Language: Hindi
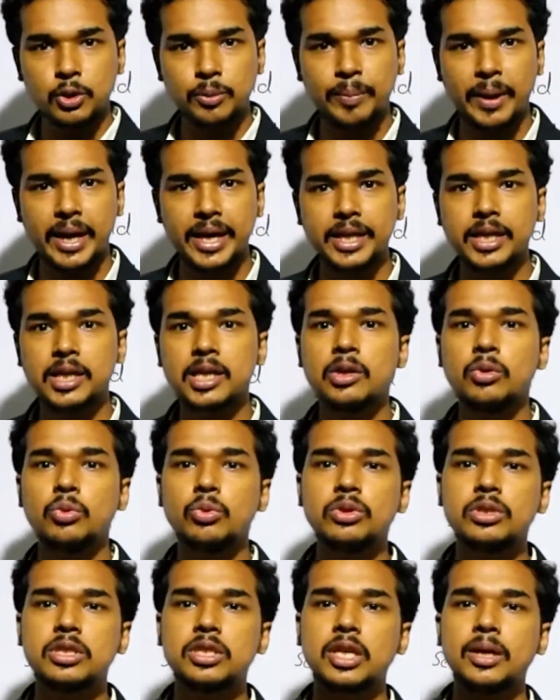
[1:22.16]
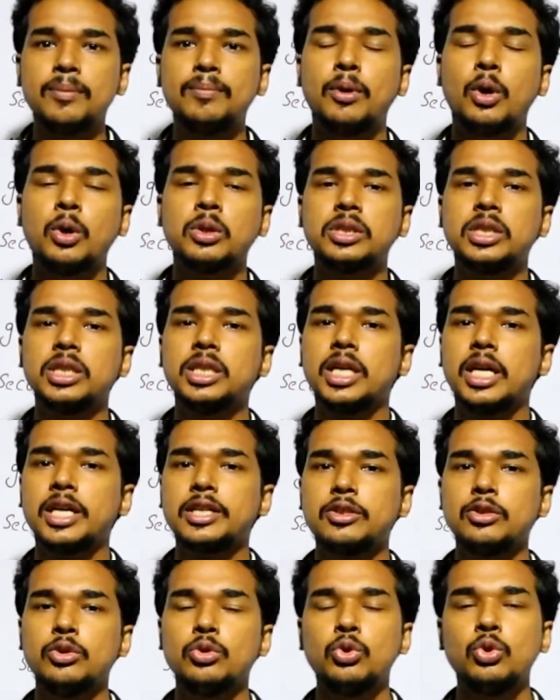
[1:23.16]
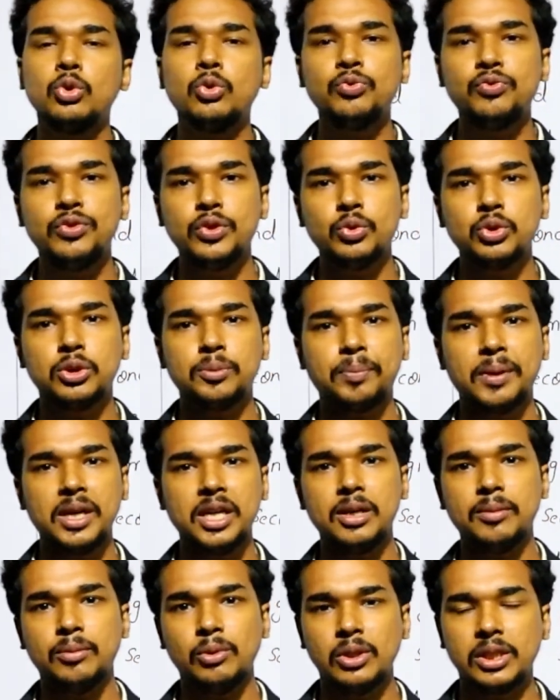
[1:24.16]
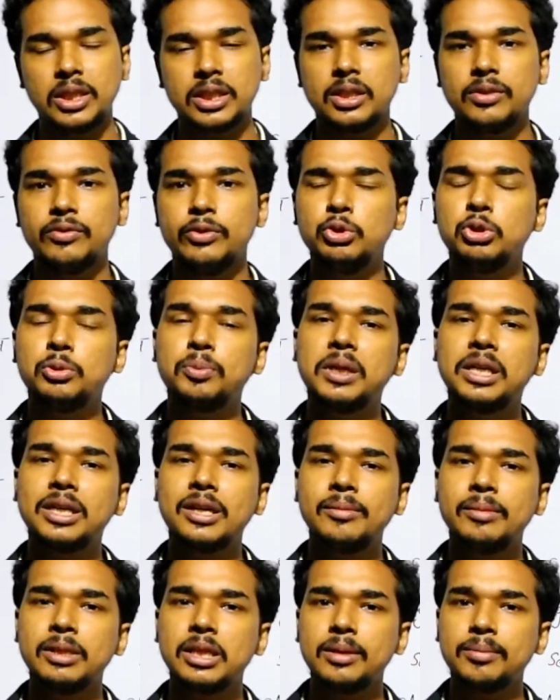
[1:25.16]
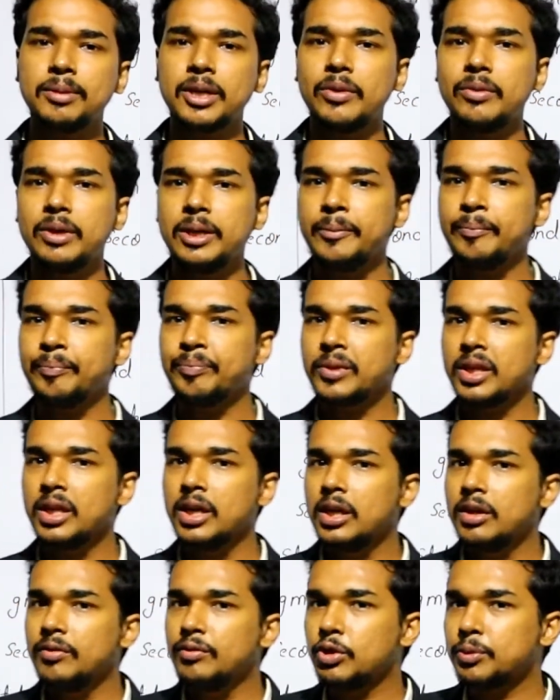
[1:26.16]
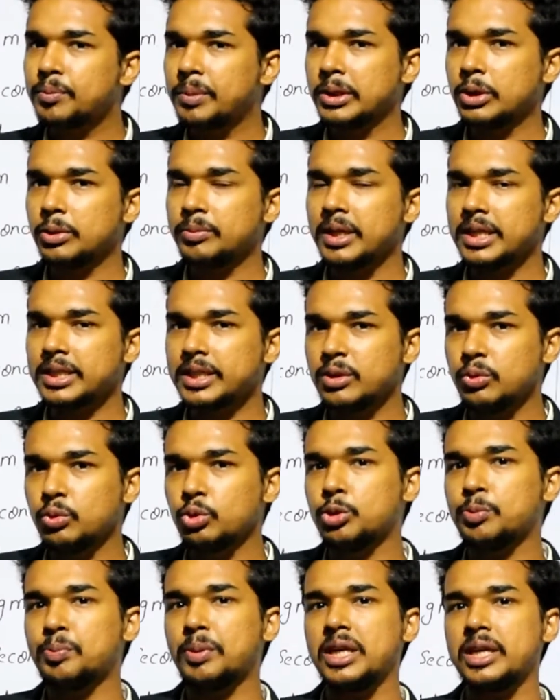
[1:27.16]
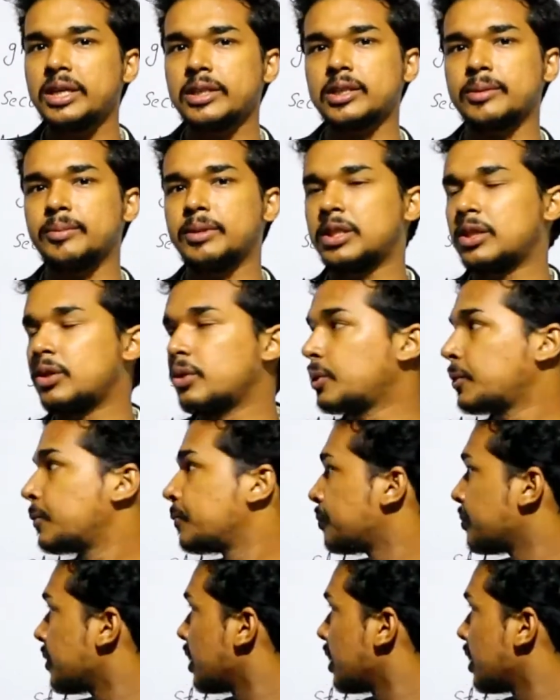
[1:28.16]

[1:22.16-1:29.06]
को पाएंगी उन सब भौतिक राशियों को व्युत्पन्न बोल देते हैं व्युत्पन्न का मतलब क्या हुआ व्युत्पन्न तुमने ऐसे उत्पन्न समझ लो